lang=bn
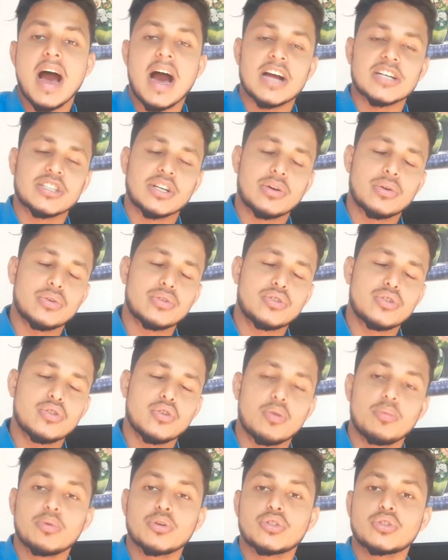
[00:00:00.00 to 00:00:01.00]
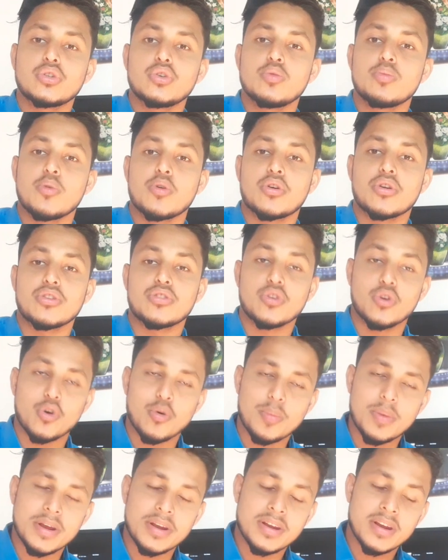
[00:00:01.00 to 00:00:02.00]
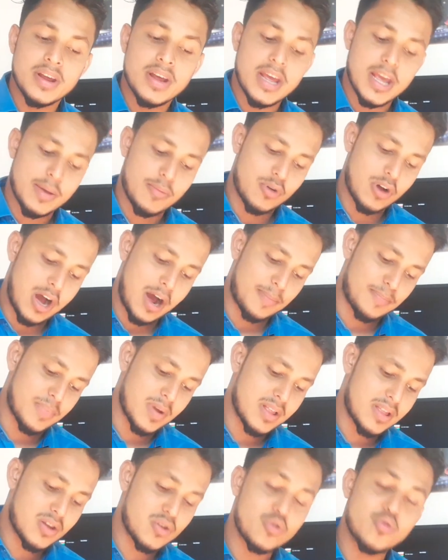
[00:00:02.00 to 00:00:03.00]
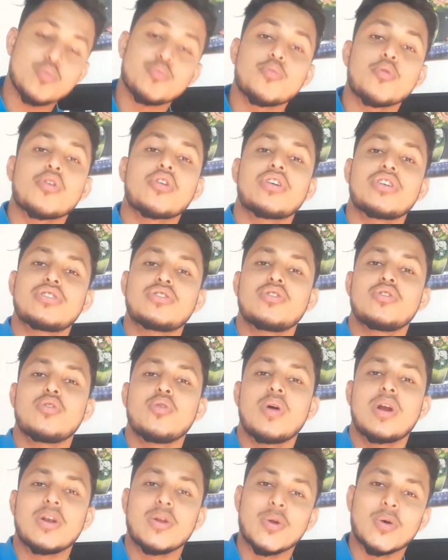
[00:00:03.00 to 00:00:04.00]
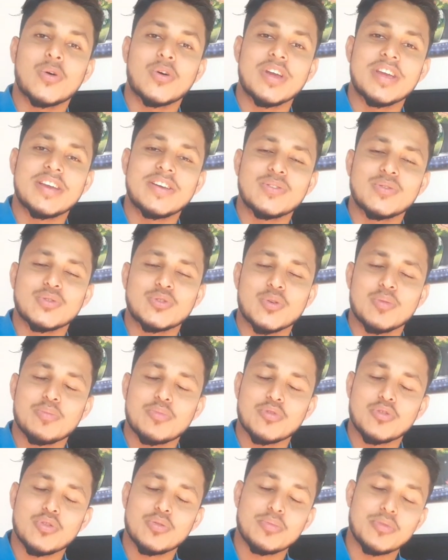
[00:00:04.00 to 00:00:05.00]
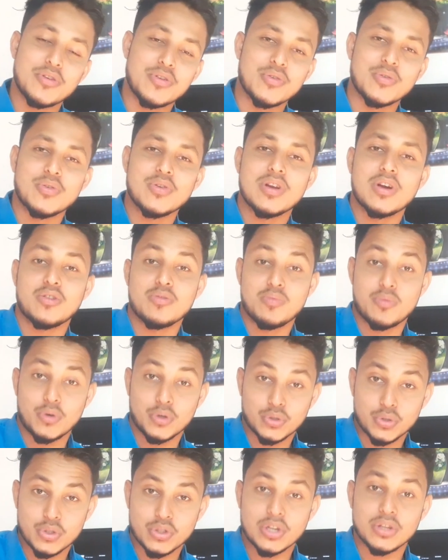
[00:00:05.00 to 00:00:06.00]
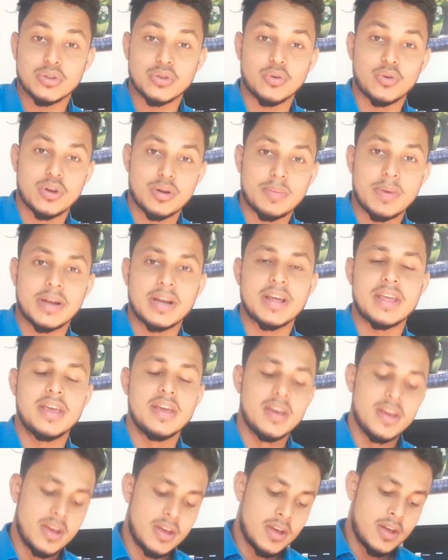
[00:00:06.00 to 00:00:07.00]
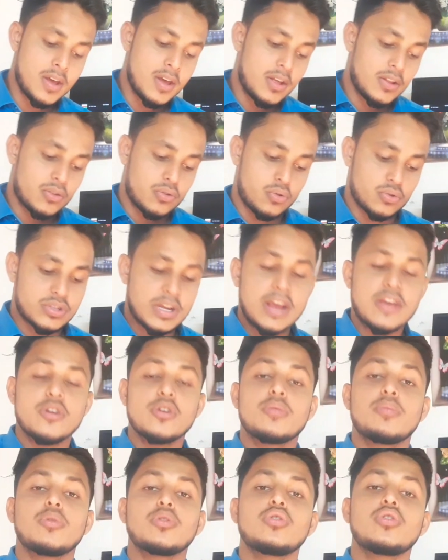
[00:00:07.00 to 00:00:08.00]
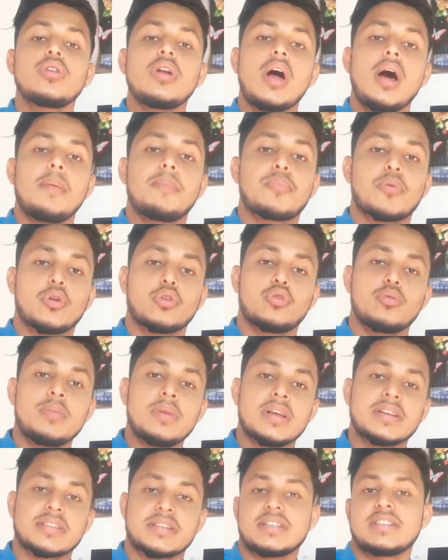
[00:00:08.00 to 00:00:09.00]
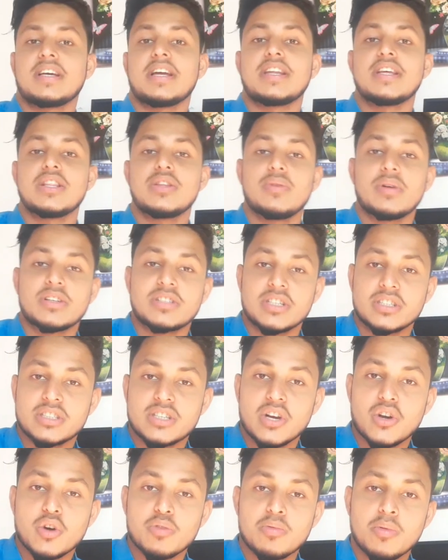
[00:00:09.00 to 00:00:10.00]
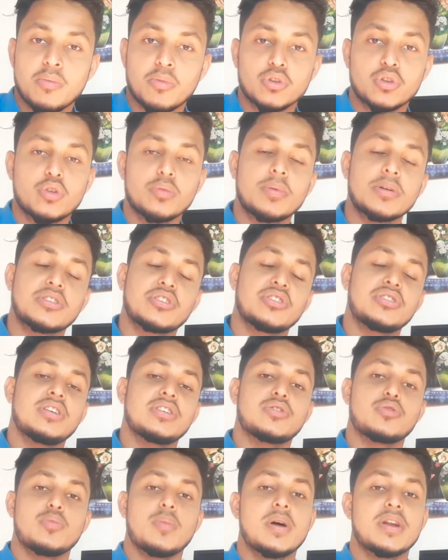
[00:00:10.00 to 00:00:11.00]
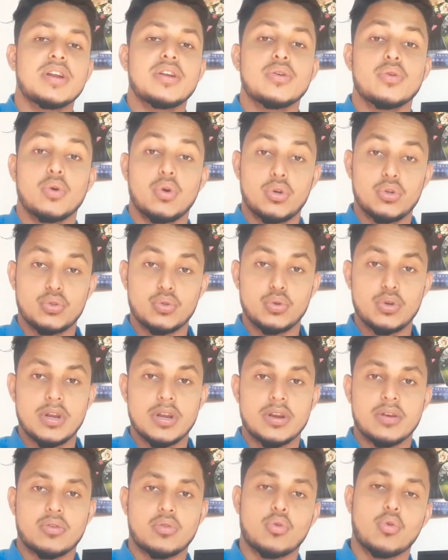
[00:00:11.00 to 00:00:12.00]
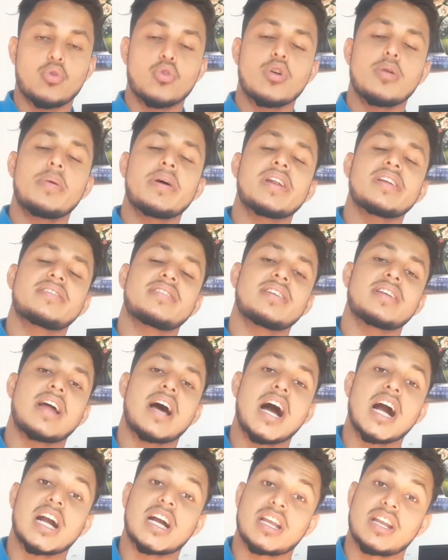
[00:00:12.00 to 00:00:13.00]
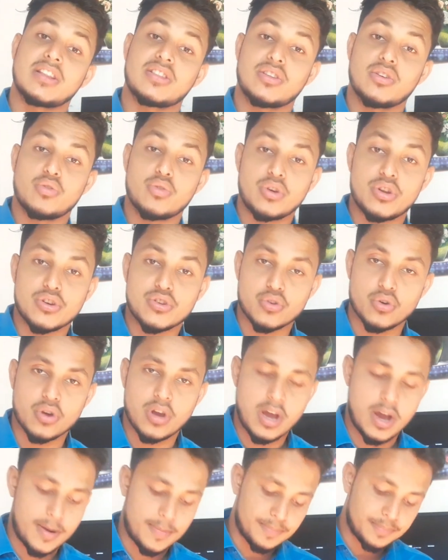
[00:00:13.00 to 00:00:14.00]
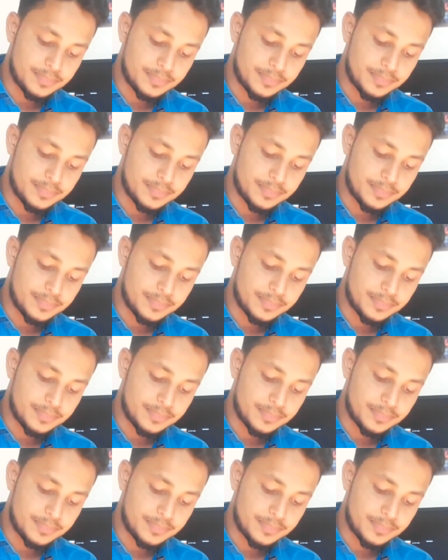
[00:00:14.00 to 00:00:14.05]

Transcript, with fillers: আশা করছি অবশ্যই উপকৃত হবেন এবং আপনাদের উপকৃত হওয়ার লক্ষ্যে কিন্তু সম্পূর্ণ ভিডিওগুলো খুব কষ্টসাধ্য করে বানাই তো যাই হোক বন্ধুরা প্রথমে আজকে জানিয়ে দেওয়ার চেষ্টা করব মধ্যপ্রাচ্যদের দেশ নয় জুনের করোনা ভাইরাসের আক্রান্ত রোগীর সংখ্যা